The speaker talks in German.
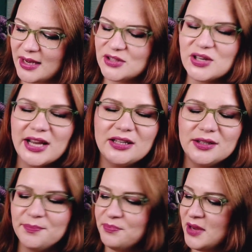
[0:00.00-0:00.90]
Also
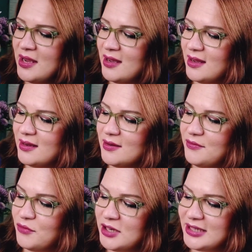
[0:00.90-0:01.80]
eine äh,
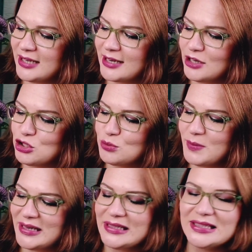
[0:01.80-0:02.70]

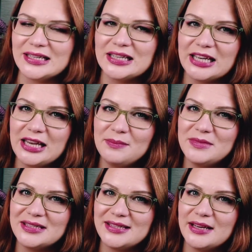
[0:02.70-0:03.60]
feuchtigkeitsspendende Creme,
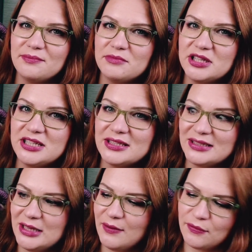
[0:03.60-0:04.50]
die sehr
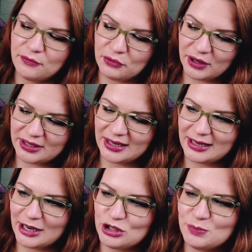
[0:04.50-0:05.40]
intensiv
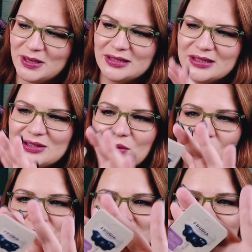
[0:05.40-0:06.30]
Feuchtigkeit spenden soll und